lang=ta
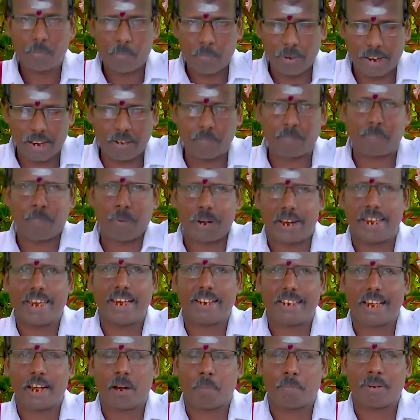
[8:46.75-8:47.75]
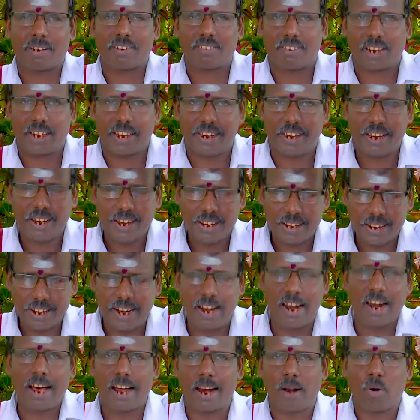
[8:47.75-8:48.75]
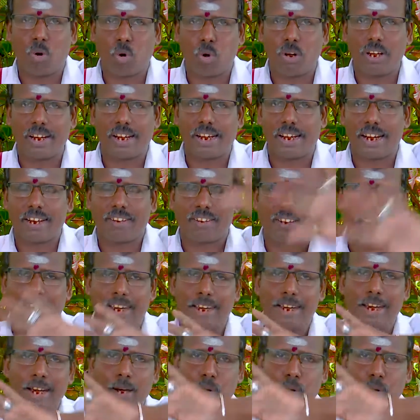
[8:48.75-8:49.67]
மிகப்பெரிய தர்மத்தை இல்லற ஒழுக்கத்தை